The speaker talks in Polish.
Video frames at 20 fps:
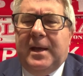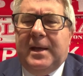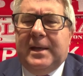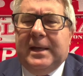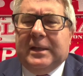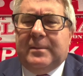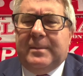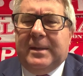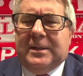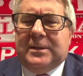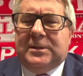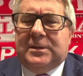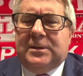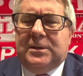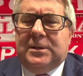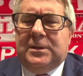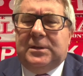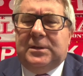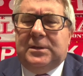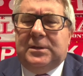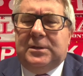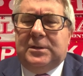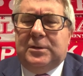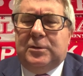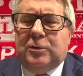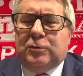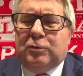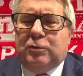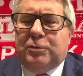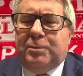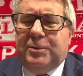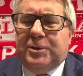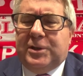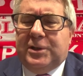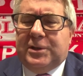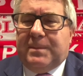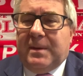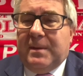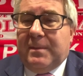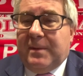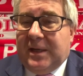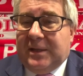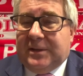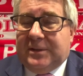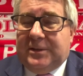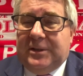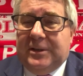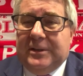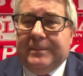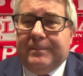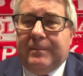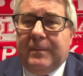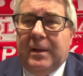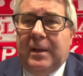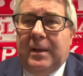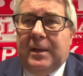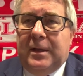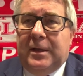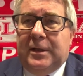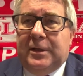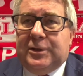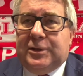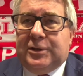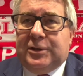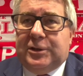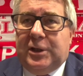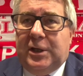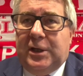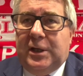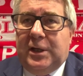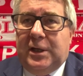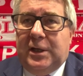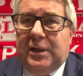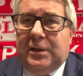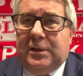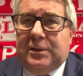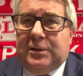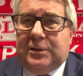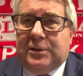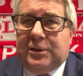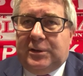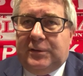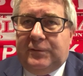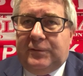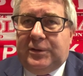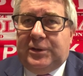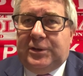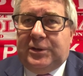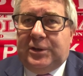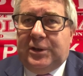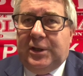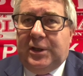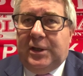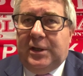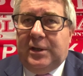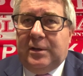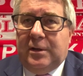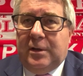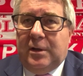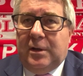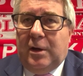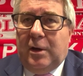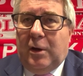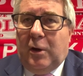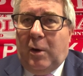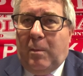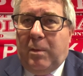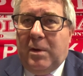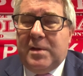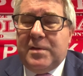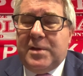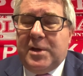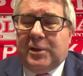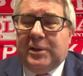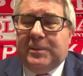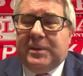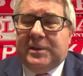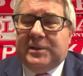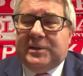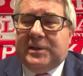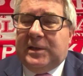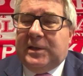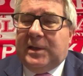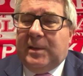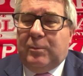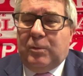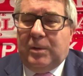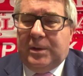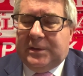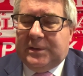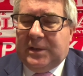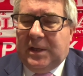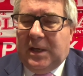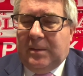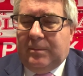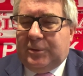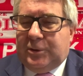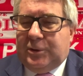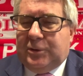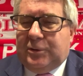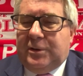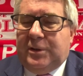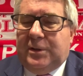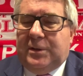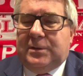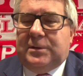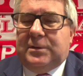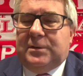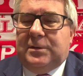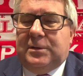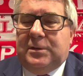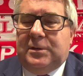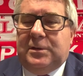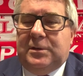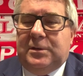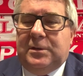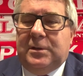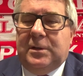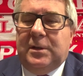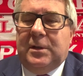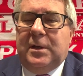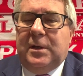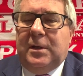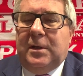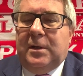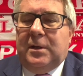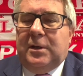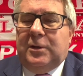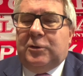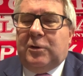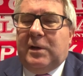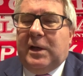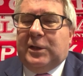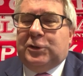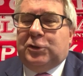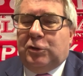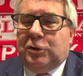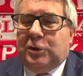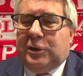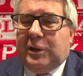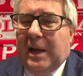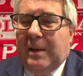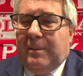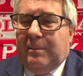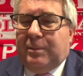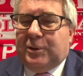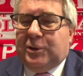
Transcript: Natomiast, no cóż, myślę, że pan ma rację, że rzeczywiście obojętnie kto jest prezydentem USA, czy to jest y, Donald John Trump,